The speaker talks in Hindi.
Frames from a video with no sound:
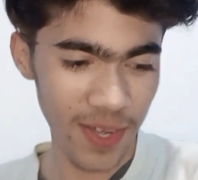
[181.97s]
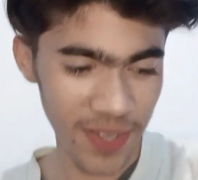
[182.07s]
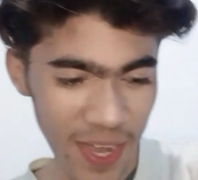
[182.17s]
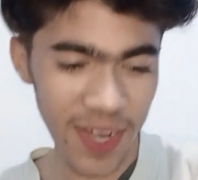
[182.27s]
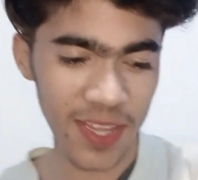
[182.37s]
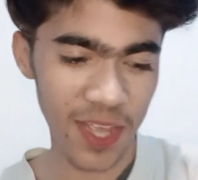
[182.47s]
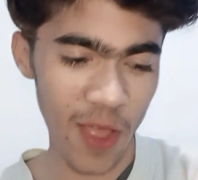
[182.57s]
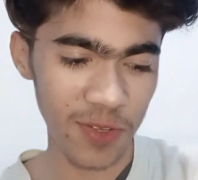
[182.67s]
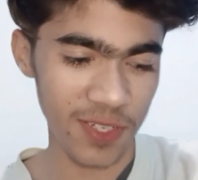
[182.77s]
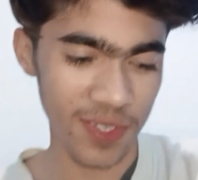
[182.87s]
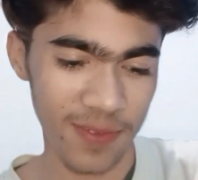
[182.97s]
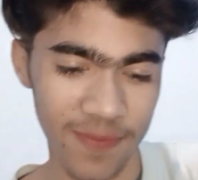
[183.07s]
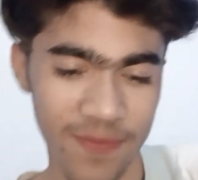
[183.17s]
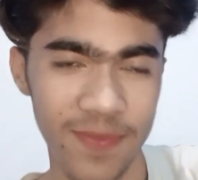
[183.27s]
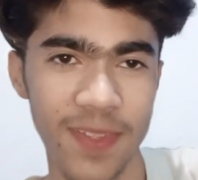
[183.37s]
ठंडा दिखाओ जी
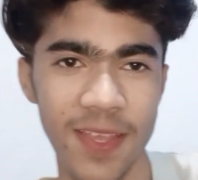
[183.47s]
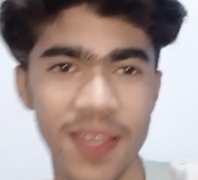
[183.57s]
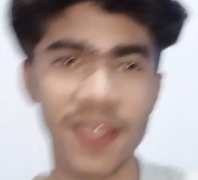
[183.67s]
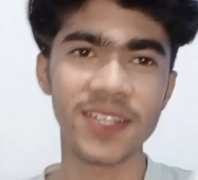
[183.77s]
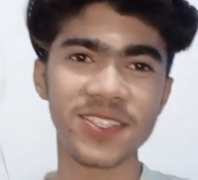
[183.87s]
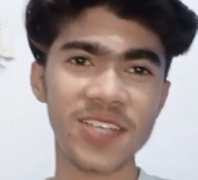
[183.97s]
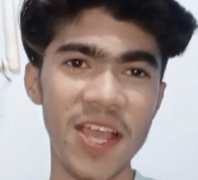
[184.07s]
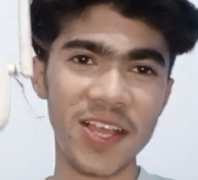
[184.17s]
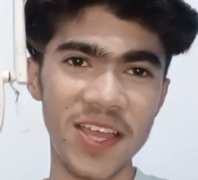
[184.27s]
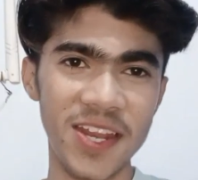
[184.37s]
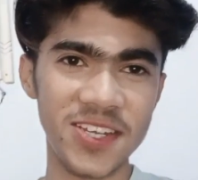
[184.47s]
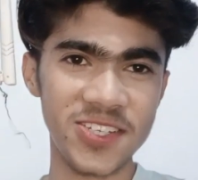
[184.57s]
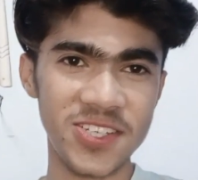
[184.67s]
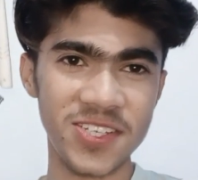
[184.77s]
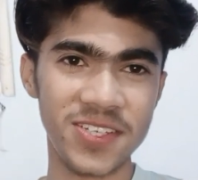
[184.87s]
चेक करें
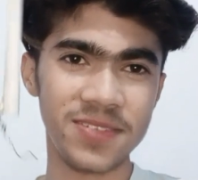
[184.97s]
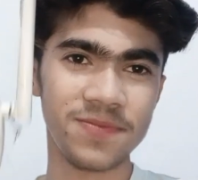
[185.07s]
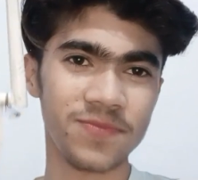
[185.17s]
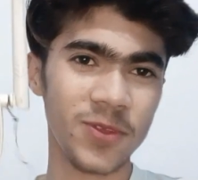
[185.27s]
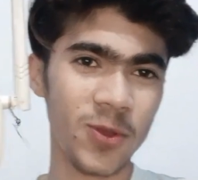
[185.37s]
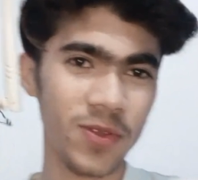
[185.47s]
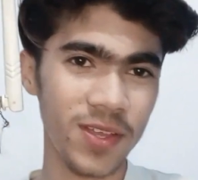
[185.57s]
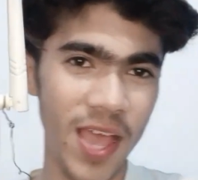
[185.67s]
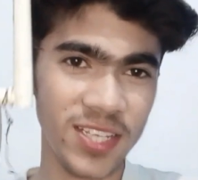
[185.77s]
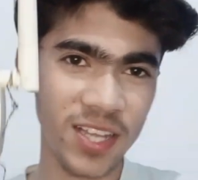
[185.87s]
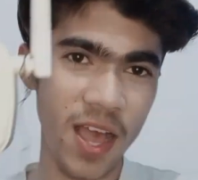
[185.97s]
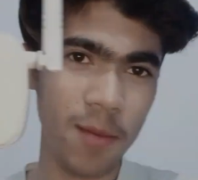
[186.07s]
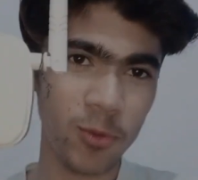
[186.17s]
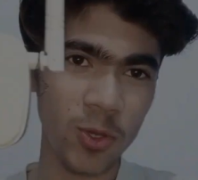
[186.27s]
जी ऐसा काम